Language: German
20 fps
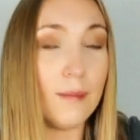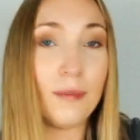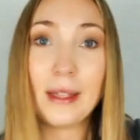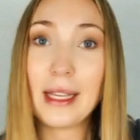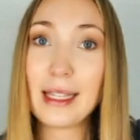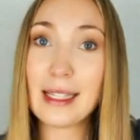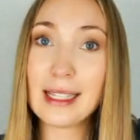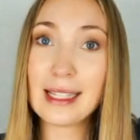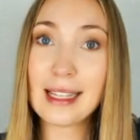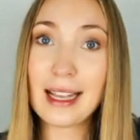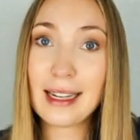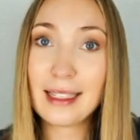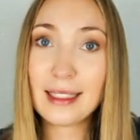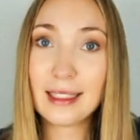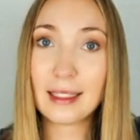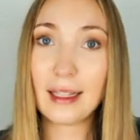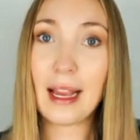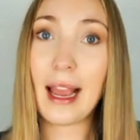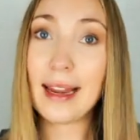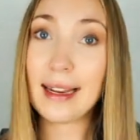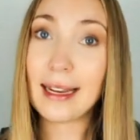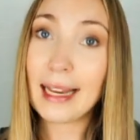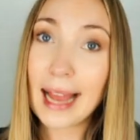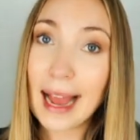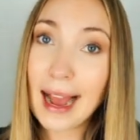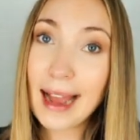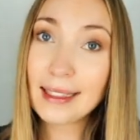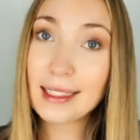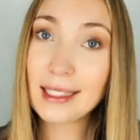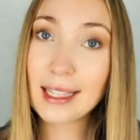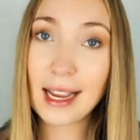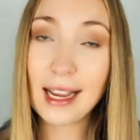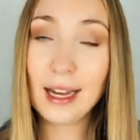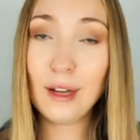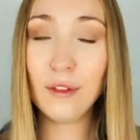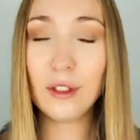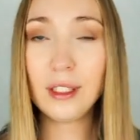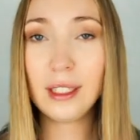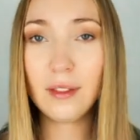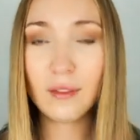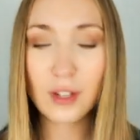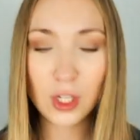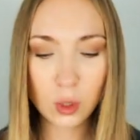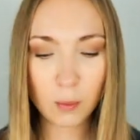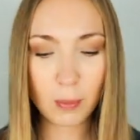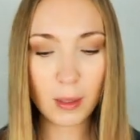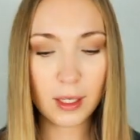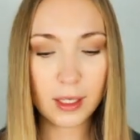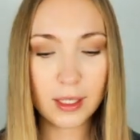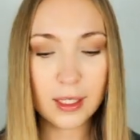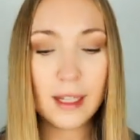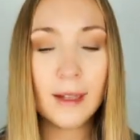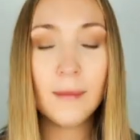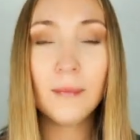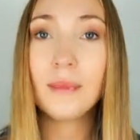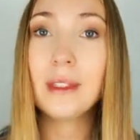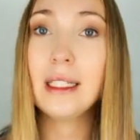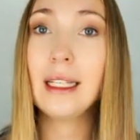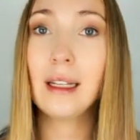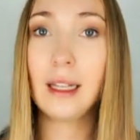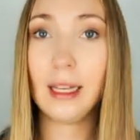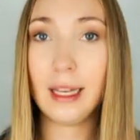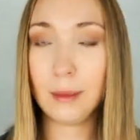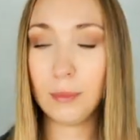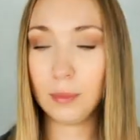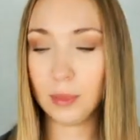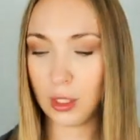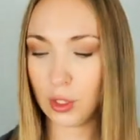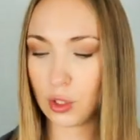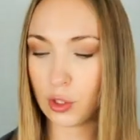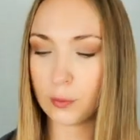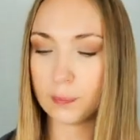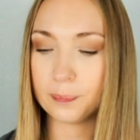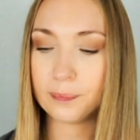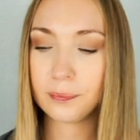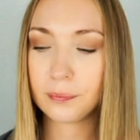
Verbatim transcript: Das ist halt ein Nachteil von den Waschbaren, die kleben nicht.